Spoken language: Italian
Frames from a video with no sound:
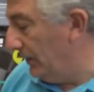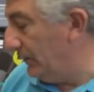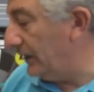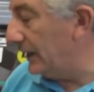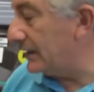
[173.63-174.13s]

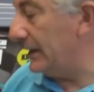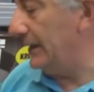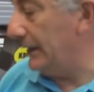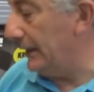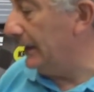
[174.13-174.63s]
vedere
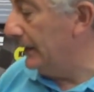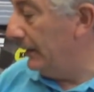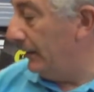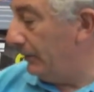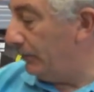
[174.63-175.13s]
salire
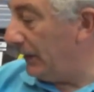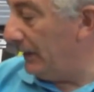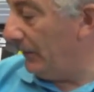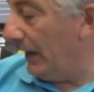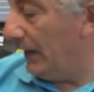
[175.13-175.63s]

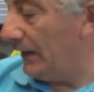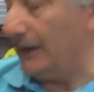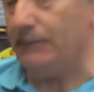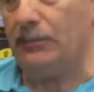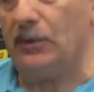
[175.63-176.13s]
prima
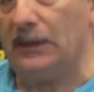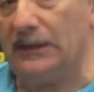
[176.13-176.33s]
l'ampolla